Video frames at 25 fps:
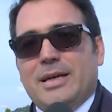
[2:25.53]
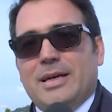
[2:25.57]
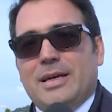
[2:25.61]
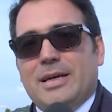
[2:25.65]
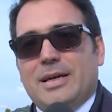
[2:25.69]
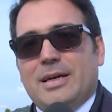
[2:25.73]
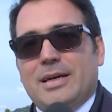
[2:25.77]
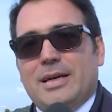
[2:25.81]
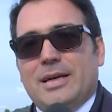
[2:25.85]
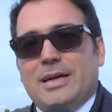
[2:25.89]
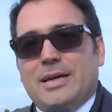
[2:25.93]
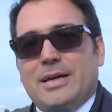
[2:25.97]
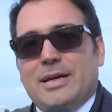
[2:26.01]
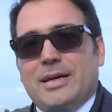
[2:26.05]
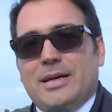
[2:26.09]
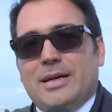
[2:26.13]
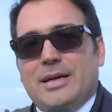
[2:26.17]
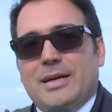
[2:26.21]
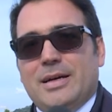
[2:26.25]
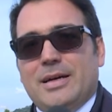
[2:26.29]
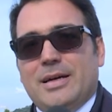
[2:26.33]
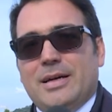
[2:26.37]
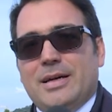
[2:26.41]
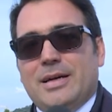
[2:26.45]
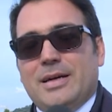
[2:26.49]

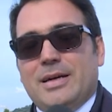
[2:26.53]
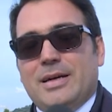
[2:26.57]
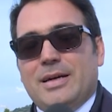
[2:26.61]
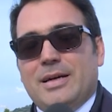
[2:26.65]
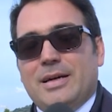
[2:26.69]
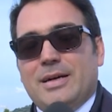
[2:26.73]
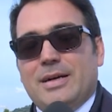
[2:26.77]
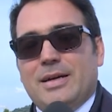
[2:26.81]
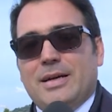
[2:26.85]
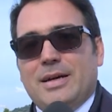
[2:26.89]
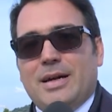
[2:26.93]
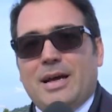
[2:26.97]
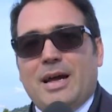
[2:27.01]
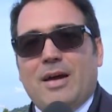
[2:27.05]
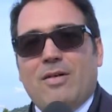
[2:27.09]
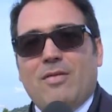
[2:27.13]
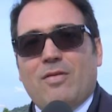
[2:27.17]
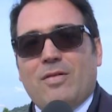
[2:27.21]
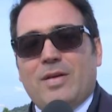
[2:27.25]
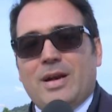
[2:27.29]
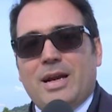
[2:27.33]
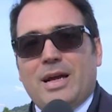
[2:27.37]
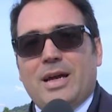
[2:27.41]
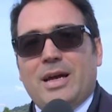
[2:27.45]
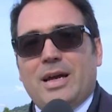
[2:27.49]
eh,
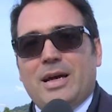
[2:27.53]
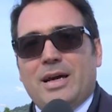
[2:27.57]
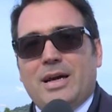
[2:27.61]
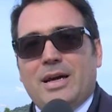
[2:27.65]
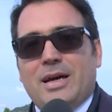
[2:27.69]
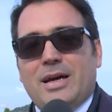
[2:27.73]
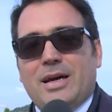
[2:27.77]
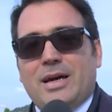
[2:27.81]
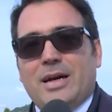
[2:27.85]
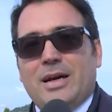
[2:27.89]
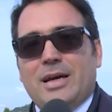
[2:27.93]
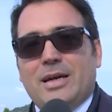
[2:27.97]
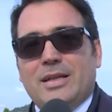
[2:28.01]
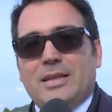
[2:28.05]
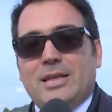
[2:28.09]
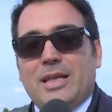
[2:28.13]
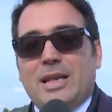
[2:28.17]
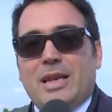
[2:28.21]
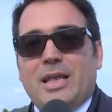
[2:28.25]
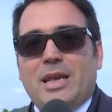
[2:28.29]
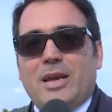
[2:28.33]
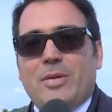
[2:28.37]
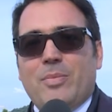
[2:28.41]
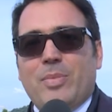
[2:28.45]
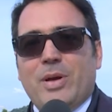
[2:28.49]
avrà
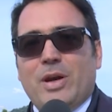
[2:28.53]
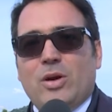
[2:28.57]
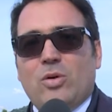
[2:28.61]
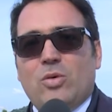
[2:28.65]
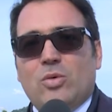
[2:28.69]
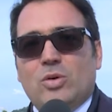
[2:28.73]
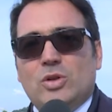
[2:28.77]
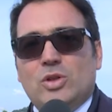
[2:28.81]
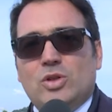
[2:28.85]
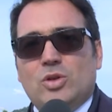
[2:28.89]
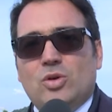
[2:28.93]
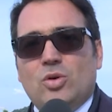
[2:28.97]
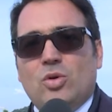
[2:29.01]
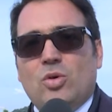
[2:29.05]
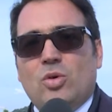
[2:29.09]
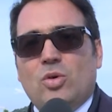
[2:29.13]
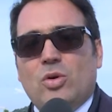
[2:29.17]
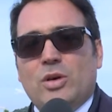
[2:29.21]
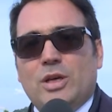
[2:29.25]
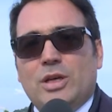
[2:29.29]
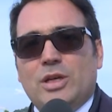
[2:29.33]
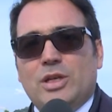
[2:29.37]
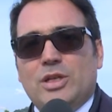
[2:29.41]
delle ripercussioni,